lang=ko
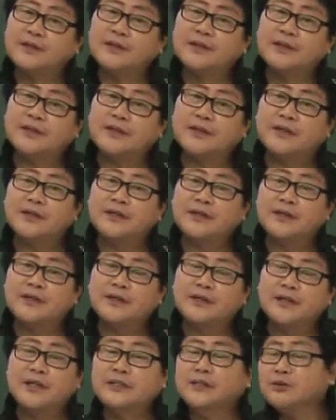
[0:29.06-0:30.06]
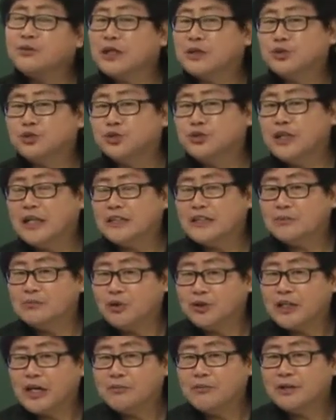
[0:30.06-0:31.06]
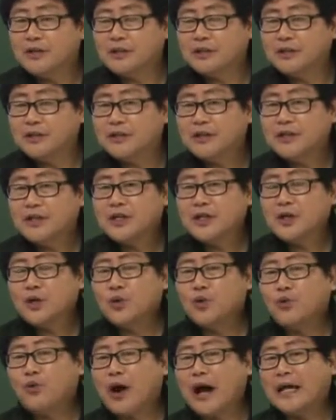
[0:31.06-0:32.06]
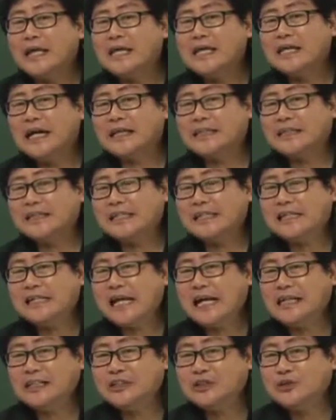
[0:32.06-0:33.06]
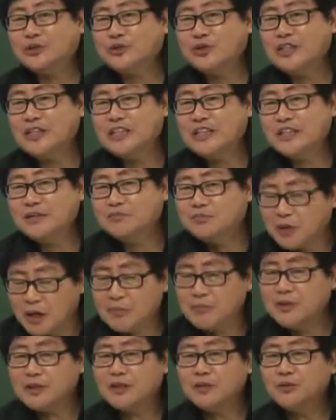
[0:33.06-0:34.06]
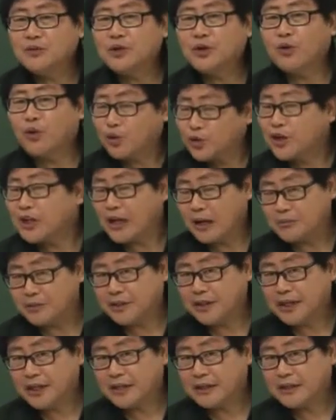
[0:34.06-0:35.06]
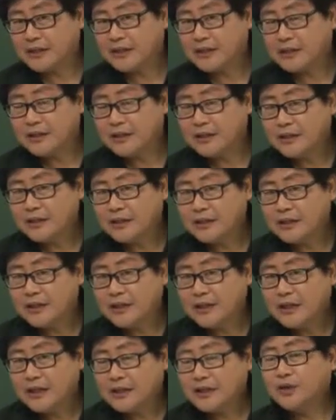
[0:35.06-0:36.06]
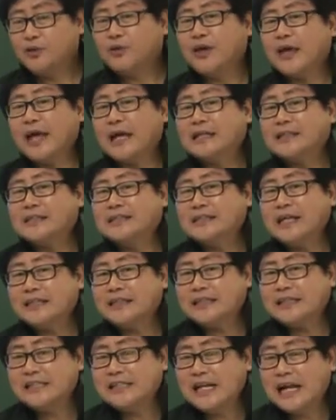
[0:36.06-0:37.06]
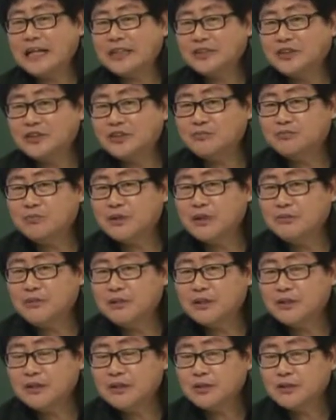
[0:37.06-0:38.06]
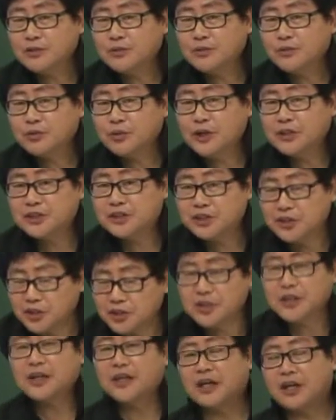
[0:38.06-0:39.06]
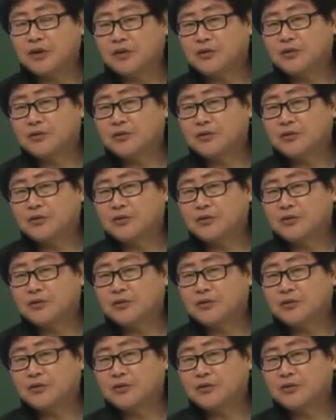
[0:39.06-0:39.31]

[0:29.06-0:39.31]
에, 여기서 우리가 주의할 게 뭐냐면은 y가 취할수 있는 범위는 우리 공이 갑니다. 그리고 x가 취할수 있는 범위는 우리가 정의를 해요.